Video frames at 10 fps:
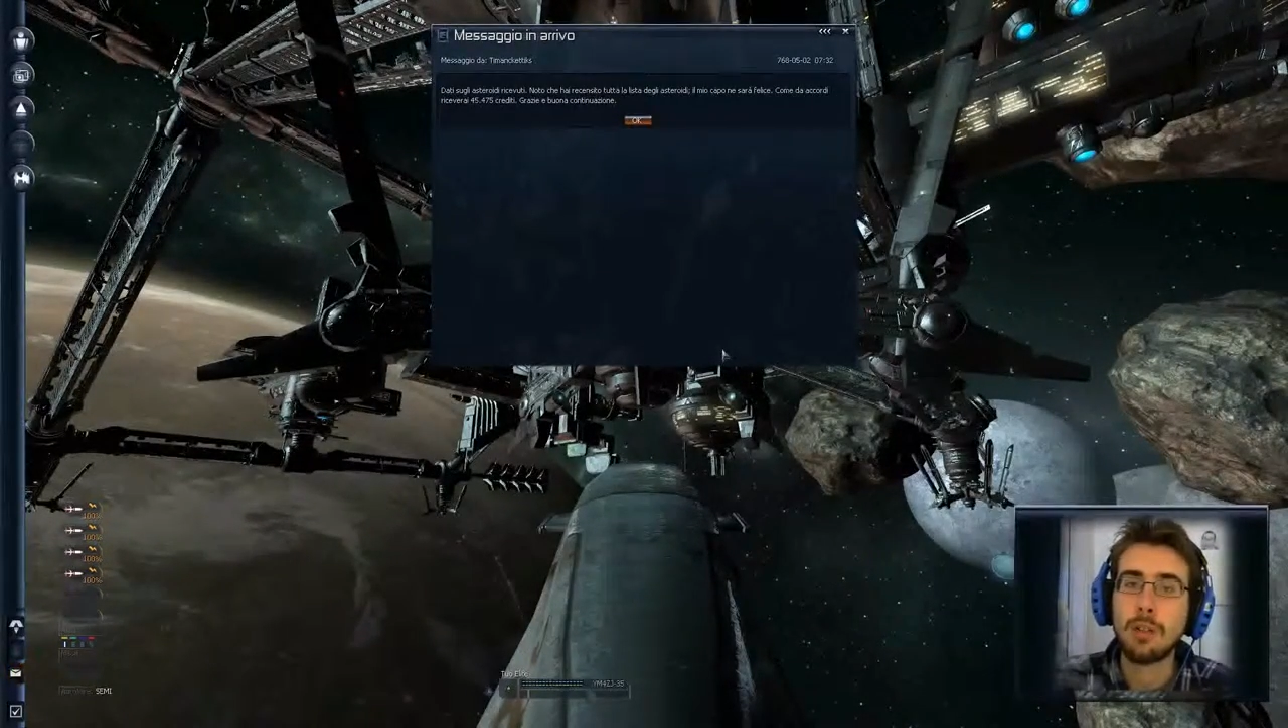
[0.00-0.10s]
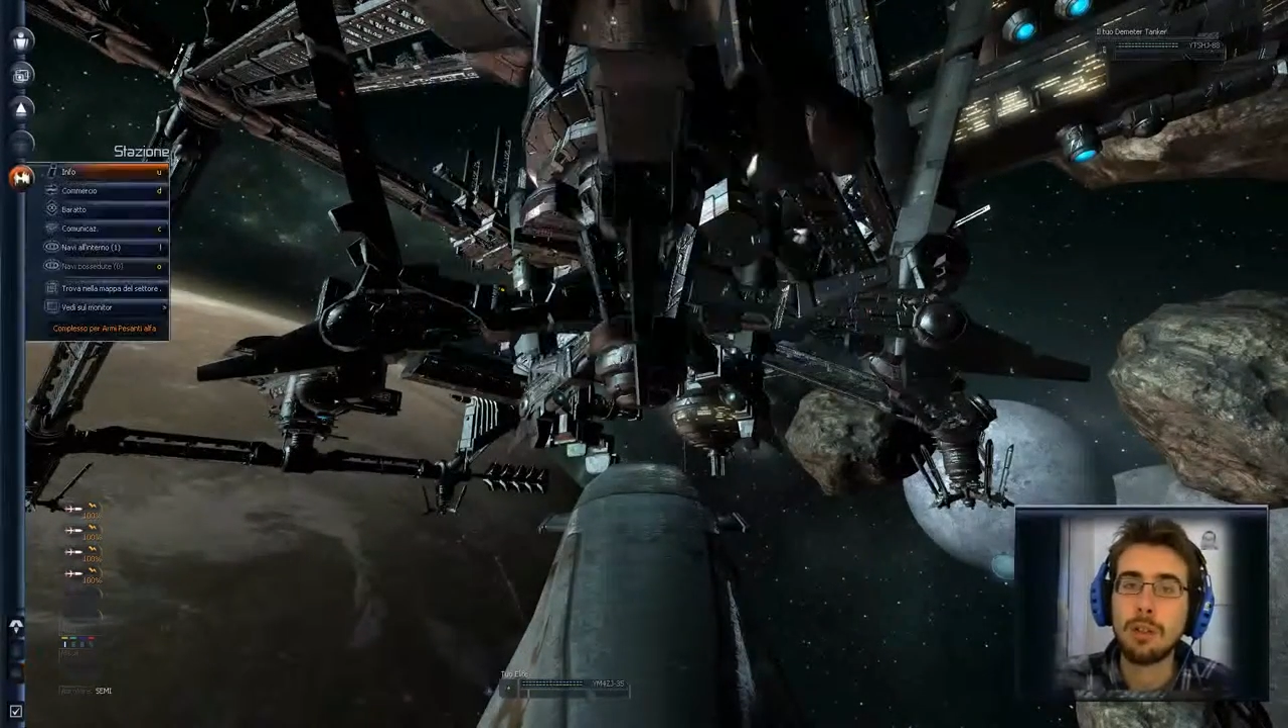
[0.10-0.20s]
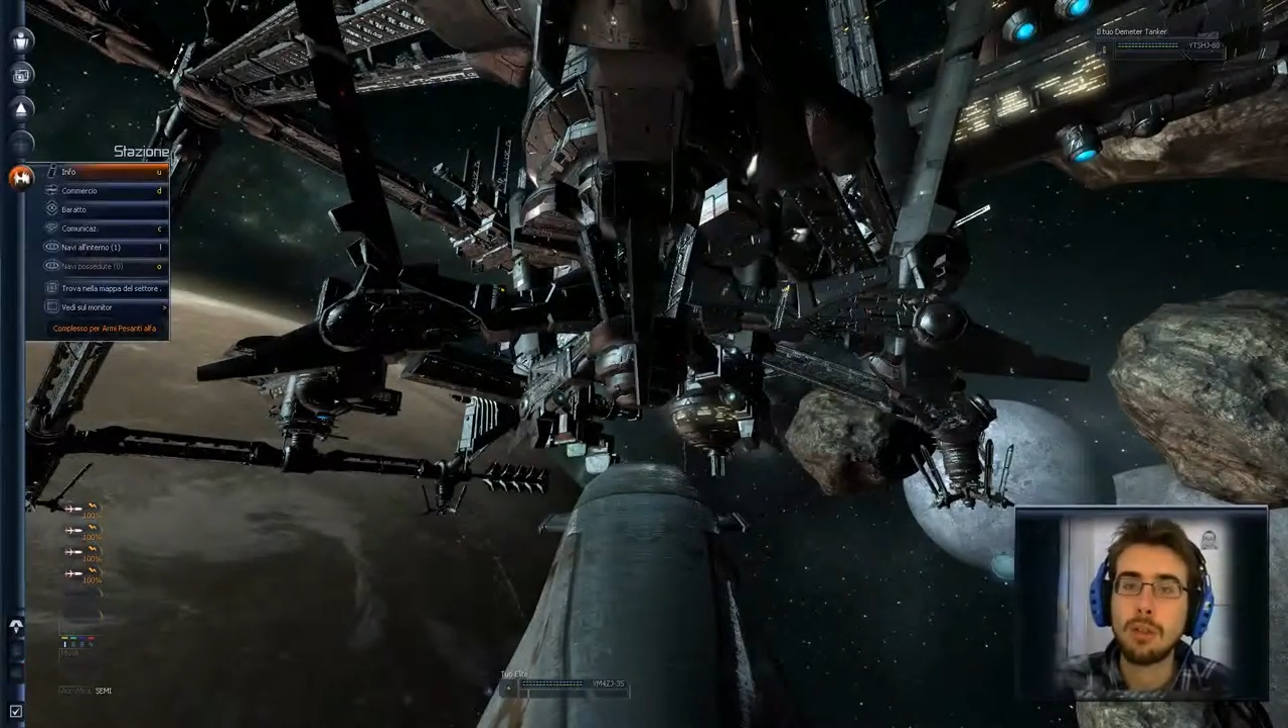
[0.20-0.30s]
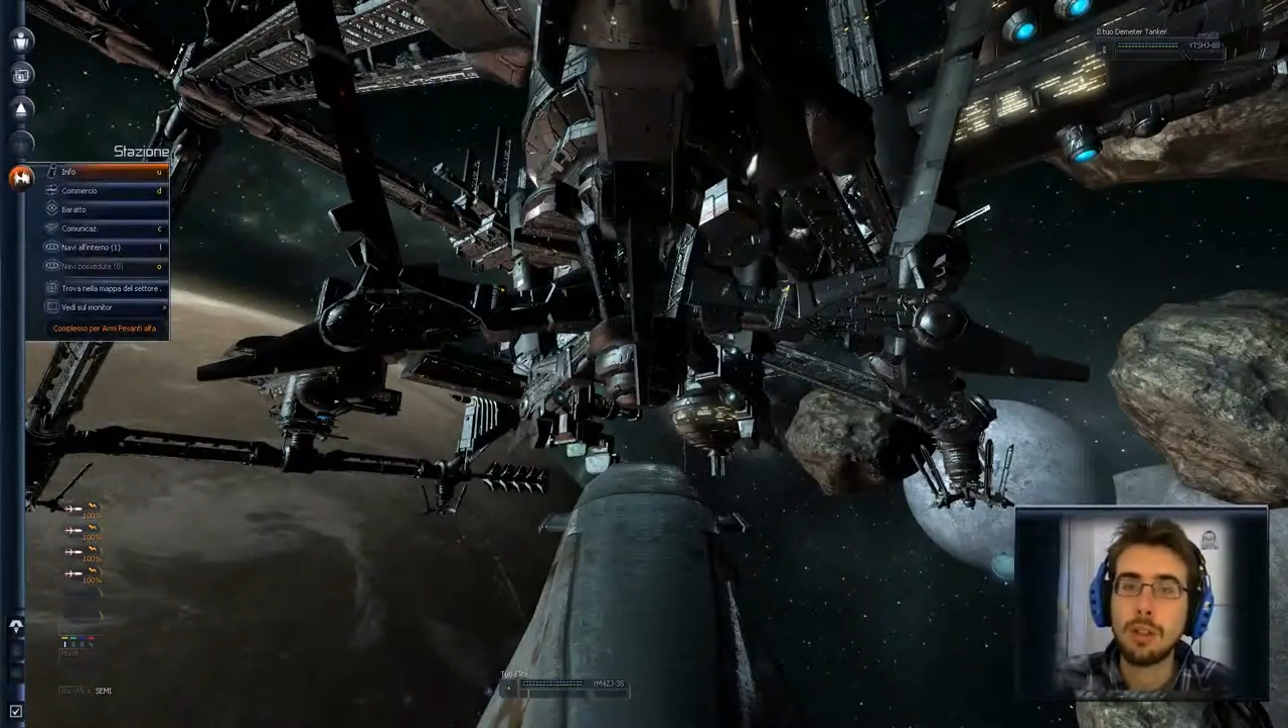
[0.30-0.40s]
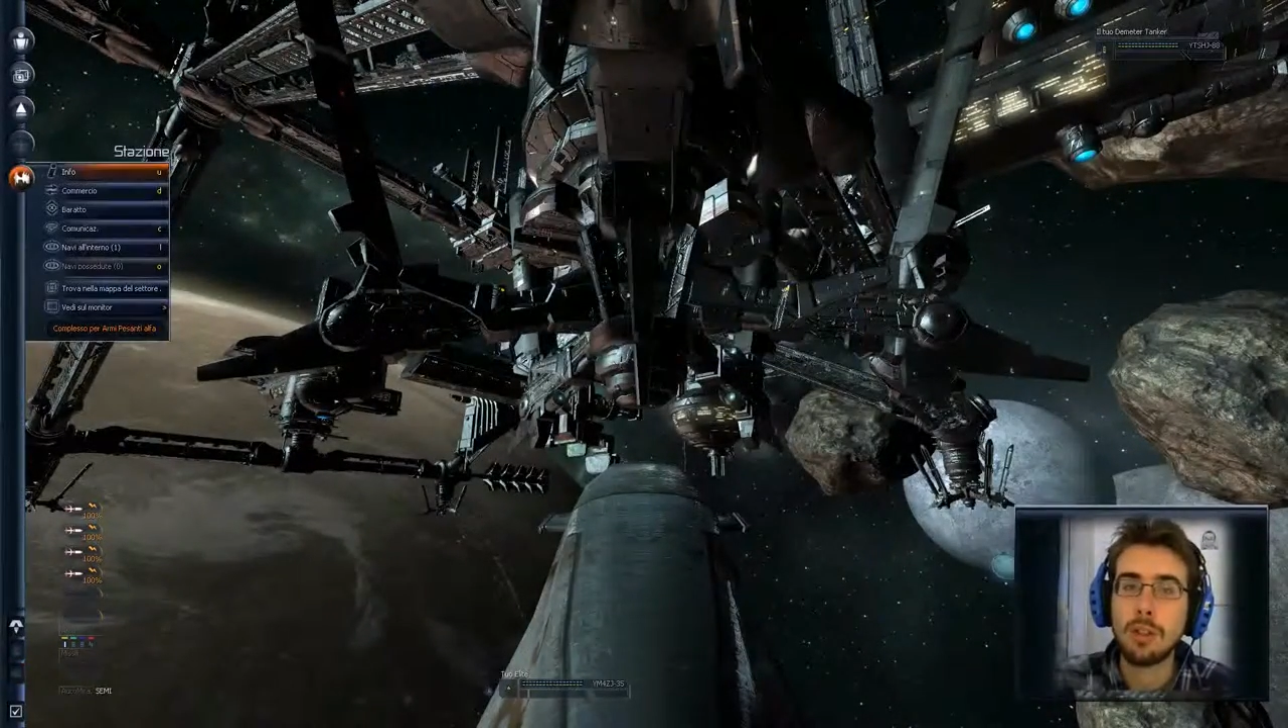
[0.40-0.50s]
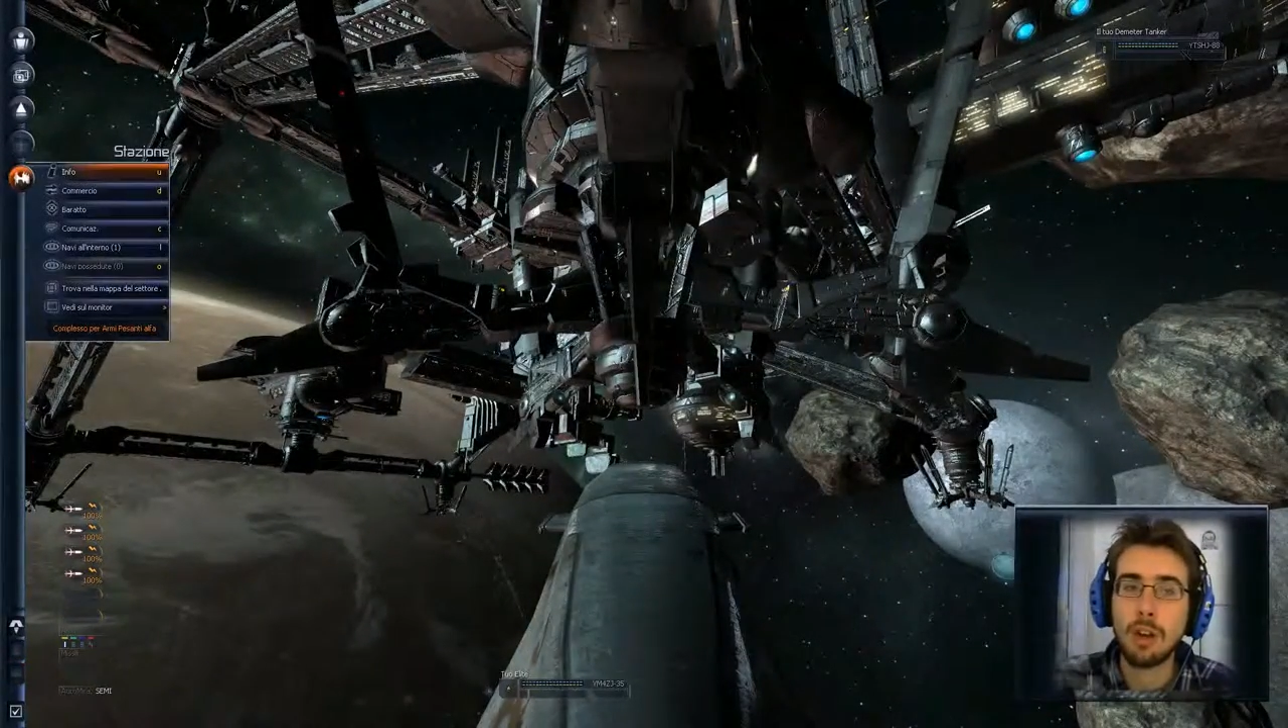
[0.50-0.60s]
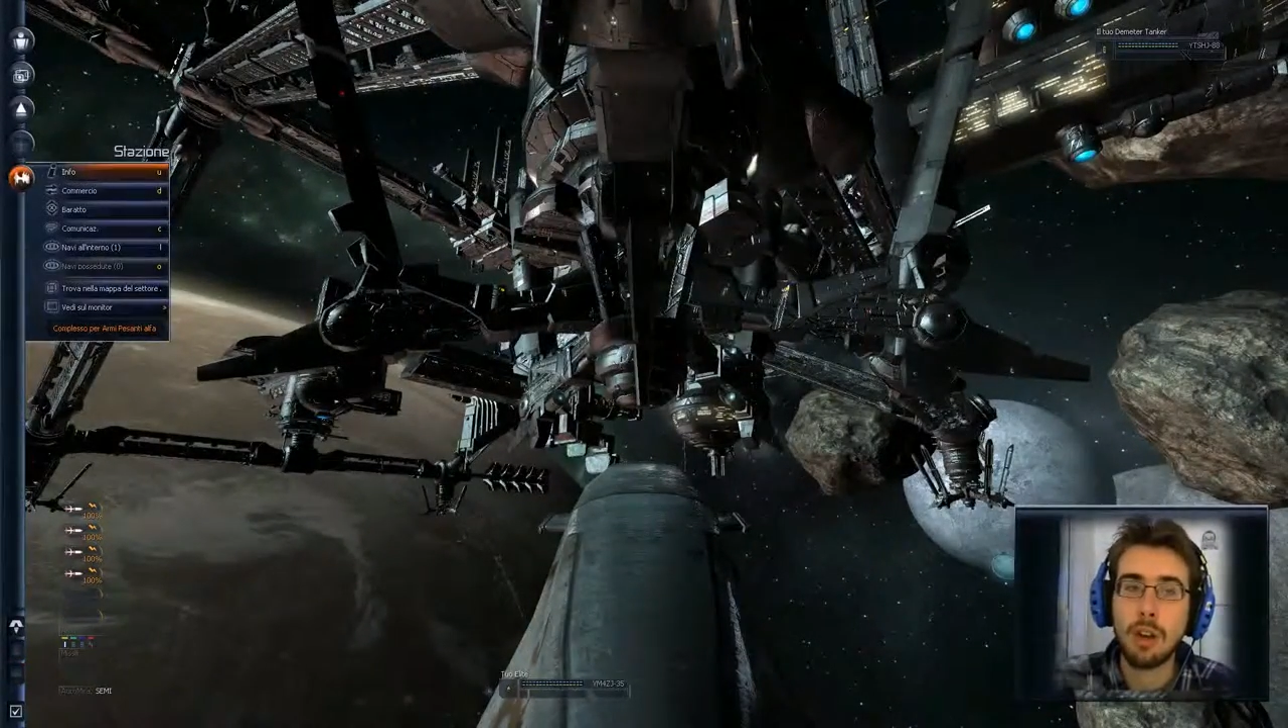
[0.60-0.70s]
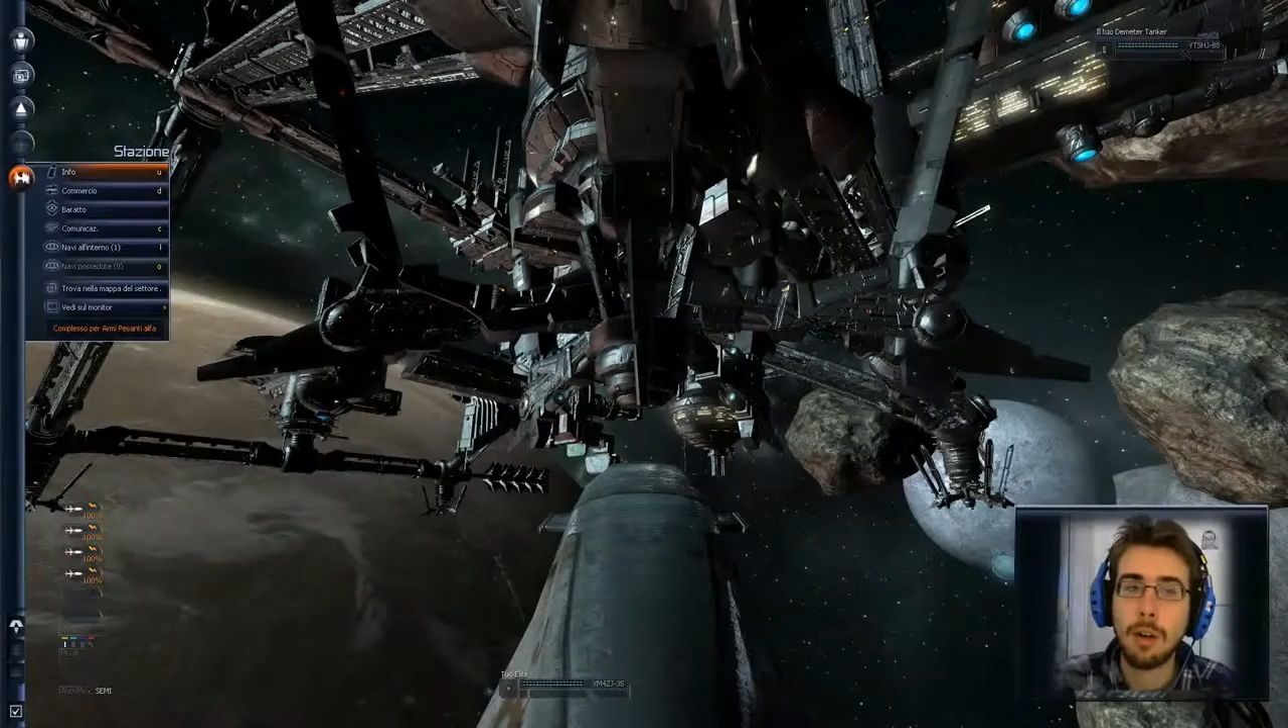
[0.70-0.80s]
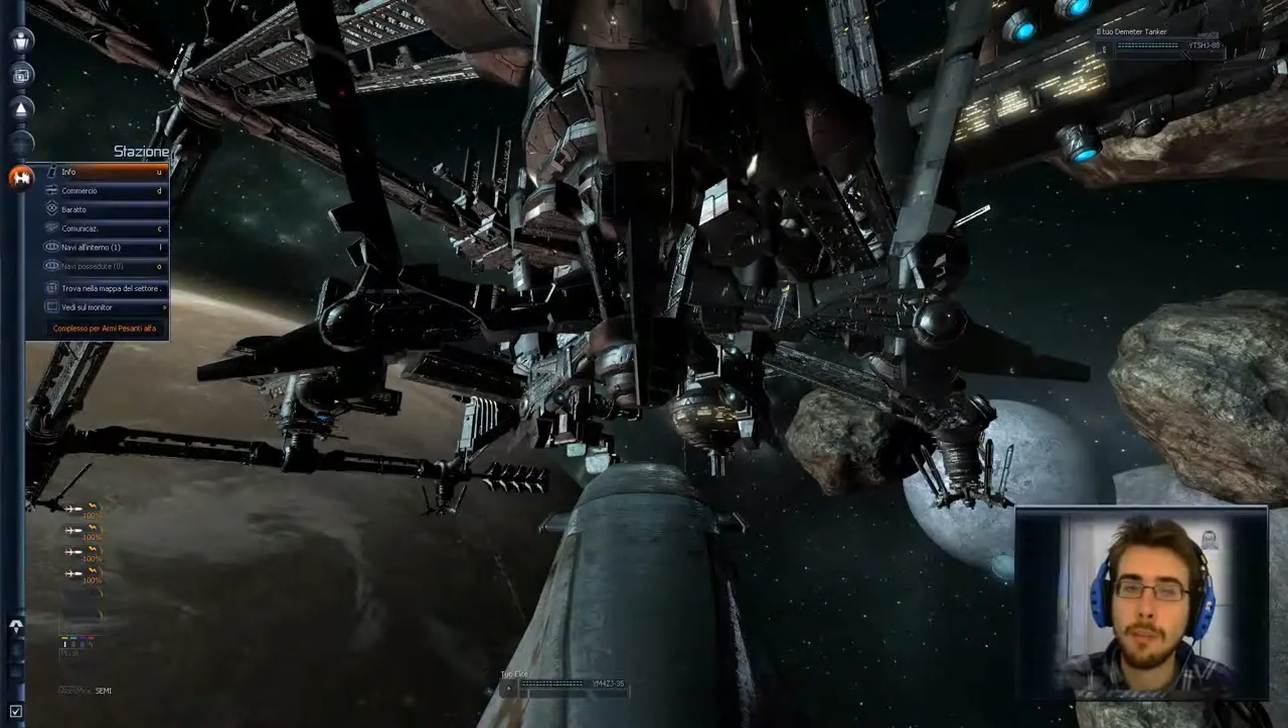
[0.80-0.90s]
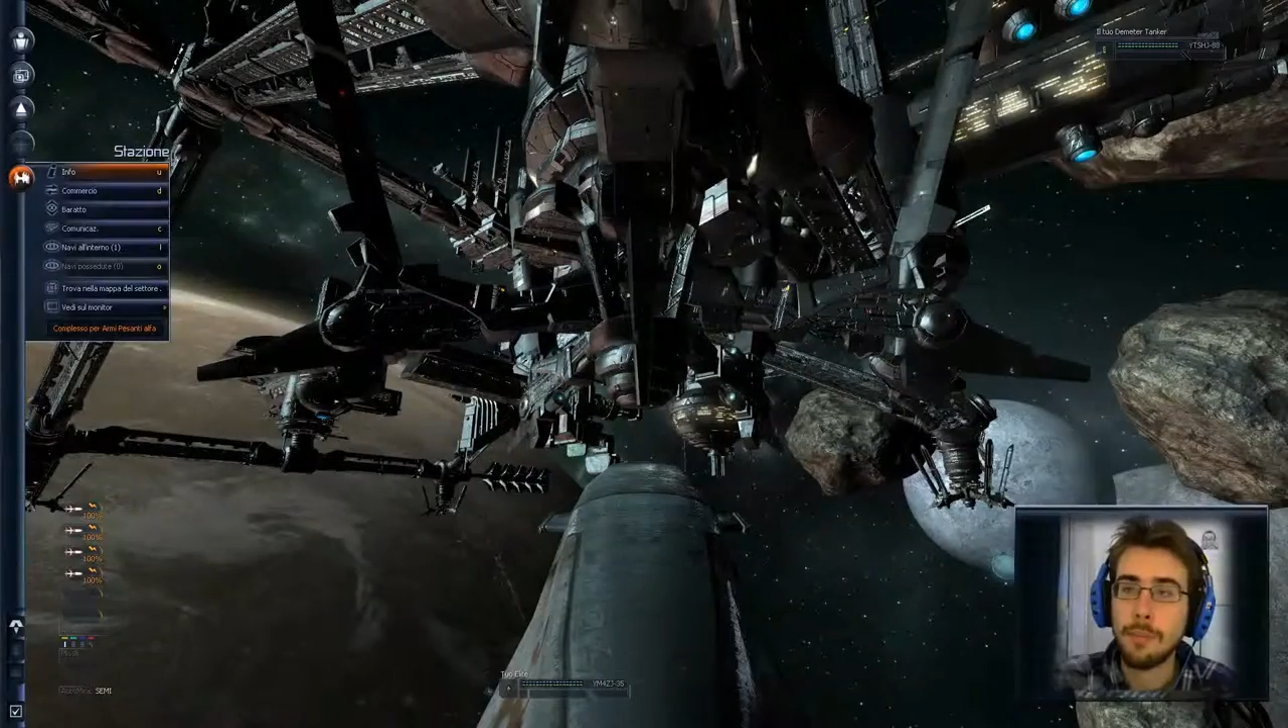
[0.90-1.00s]

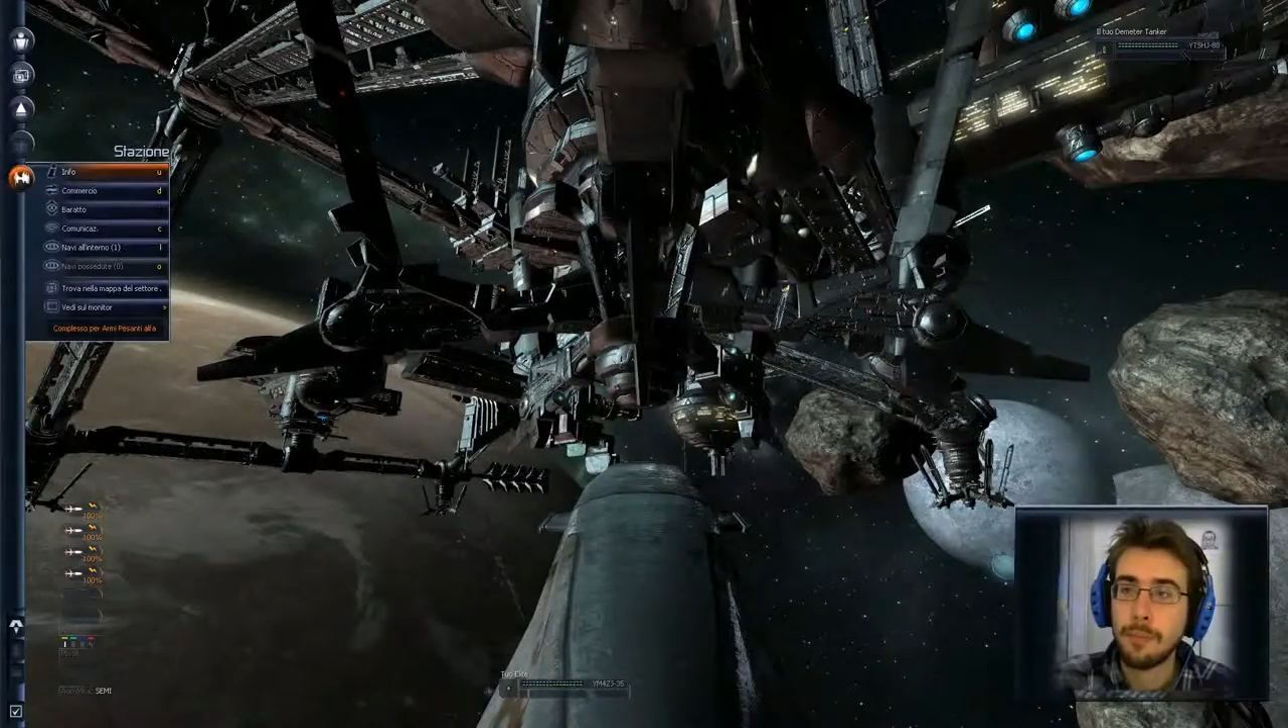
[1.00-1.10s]
continuazione.